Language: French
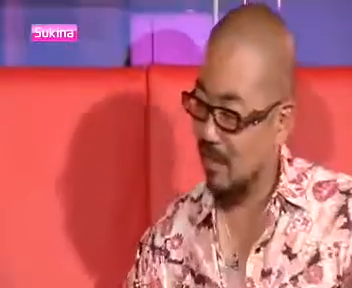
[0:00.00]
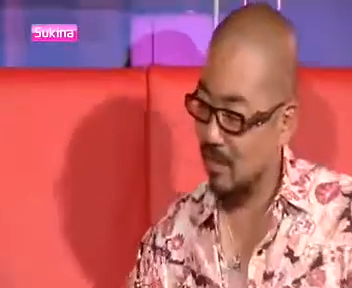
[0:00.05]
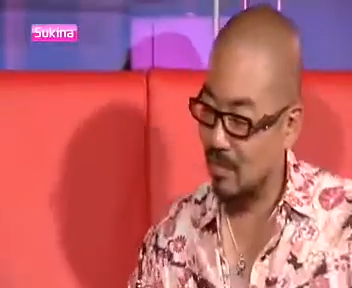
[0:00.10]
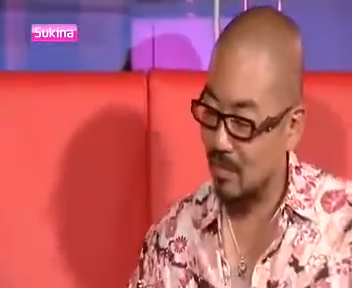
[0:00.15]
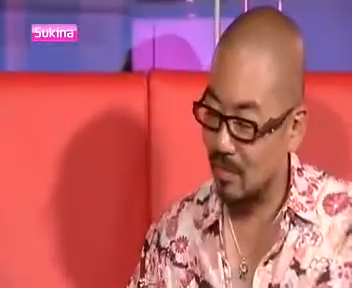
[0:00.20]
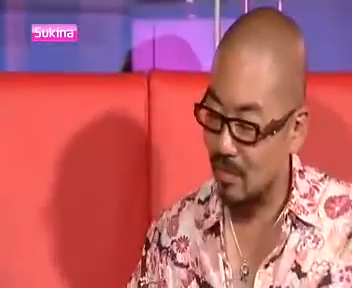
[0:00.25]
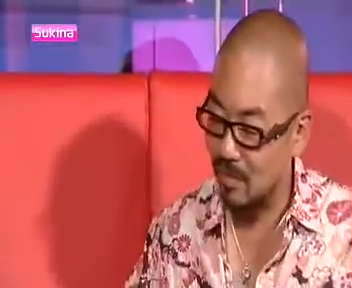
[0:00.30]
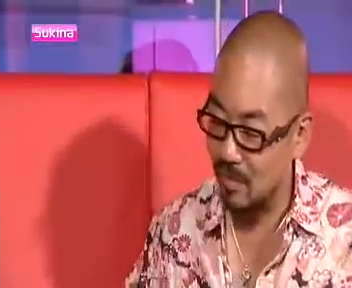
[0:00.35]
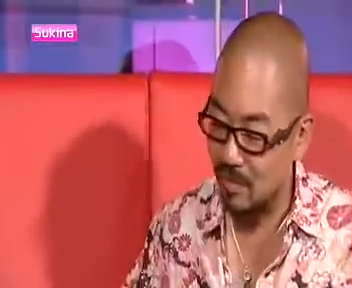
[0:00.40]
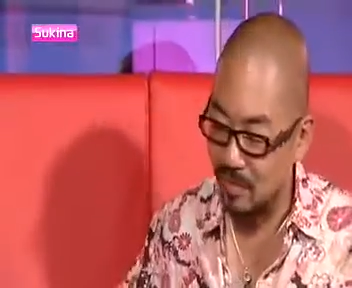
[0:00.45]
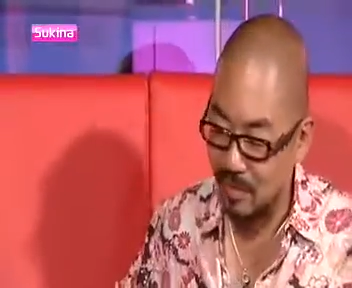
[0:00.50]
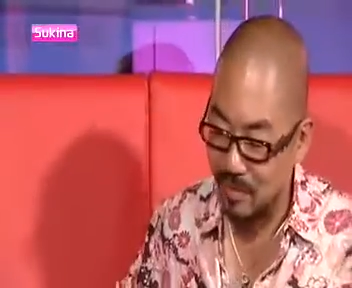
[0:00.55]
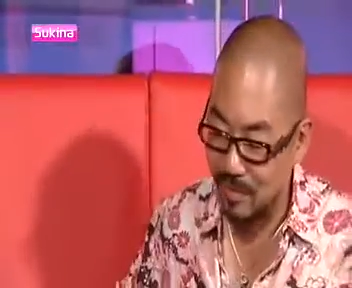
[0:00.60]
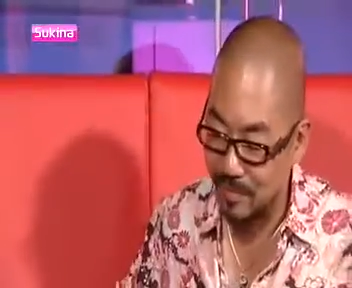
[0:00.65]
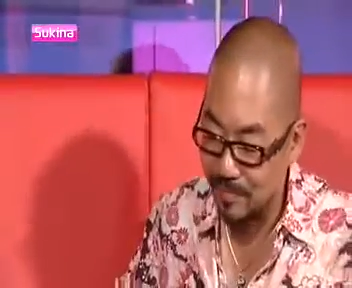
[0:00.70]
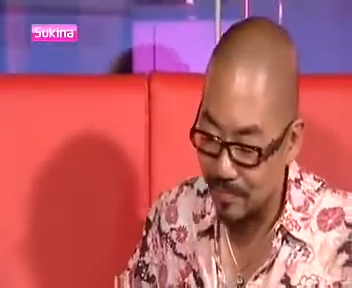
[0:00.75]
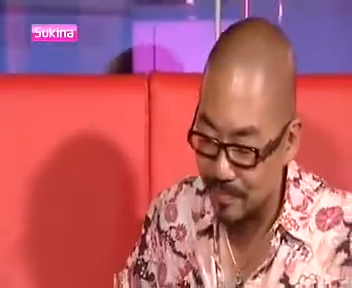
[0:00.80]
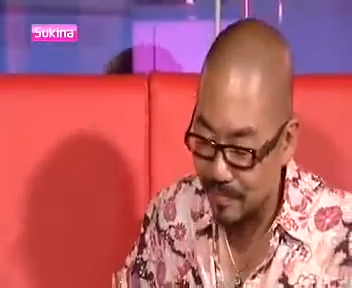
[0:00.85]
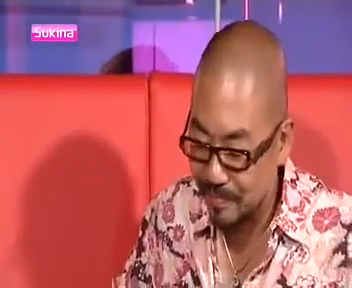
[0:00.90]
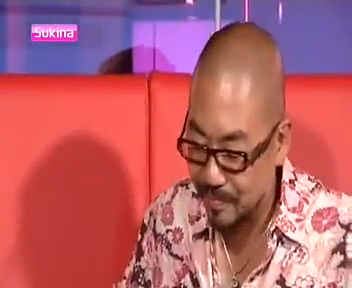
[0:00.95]
Alors en fait, oh. c'est
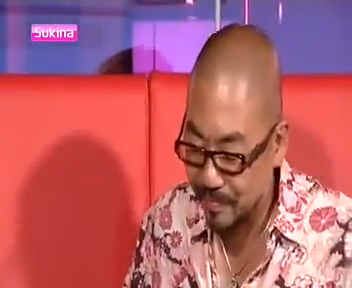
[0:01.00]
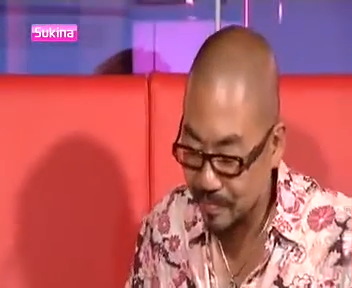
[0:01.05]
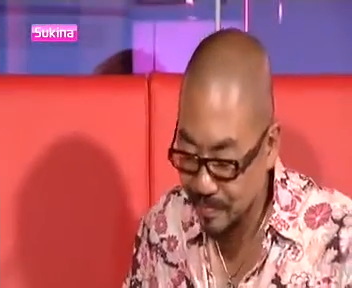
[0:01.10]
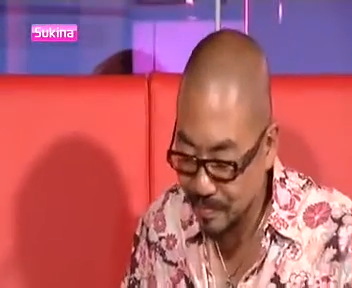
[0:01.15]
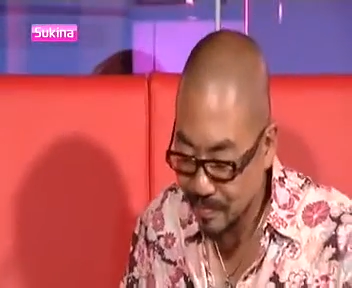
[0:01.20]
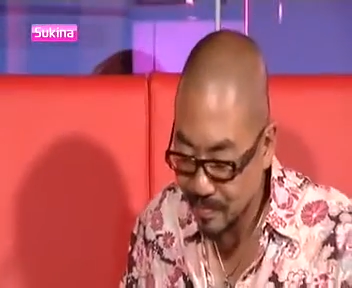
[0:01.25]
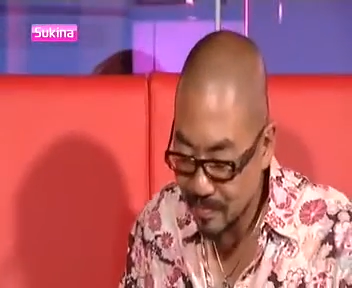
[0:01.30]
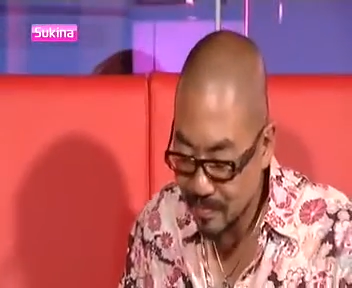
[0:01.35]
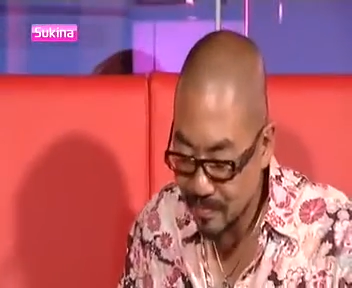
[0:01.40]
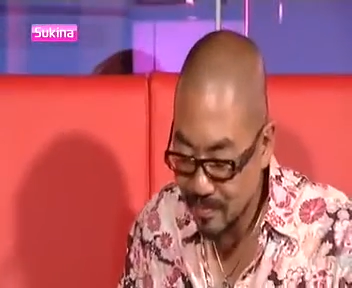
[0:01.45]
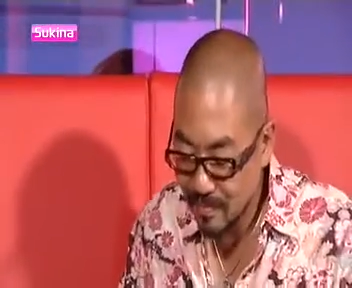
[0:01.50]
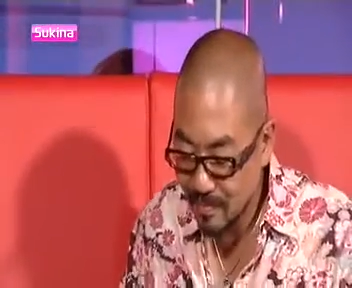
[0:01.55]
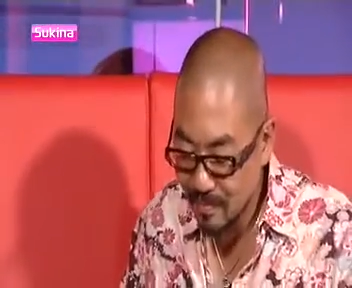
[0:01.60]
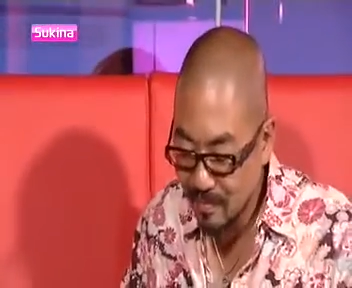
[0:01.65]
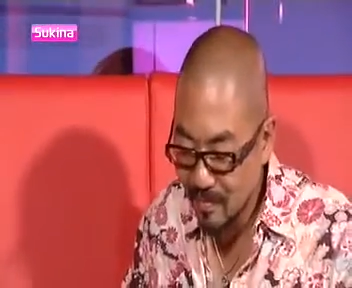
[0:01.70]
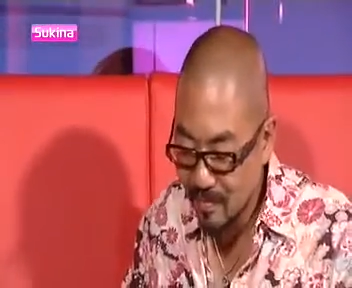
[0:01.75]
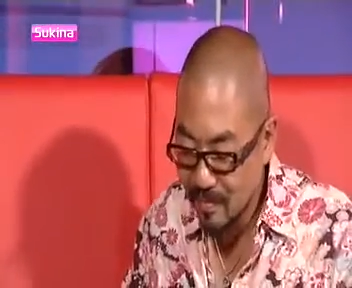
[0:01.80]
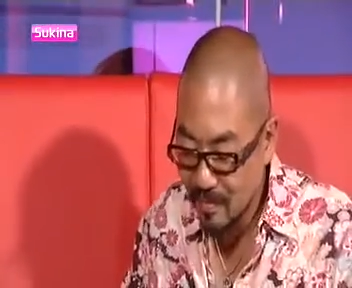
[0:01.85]
la série télévisée.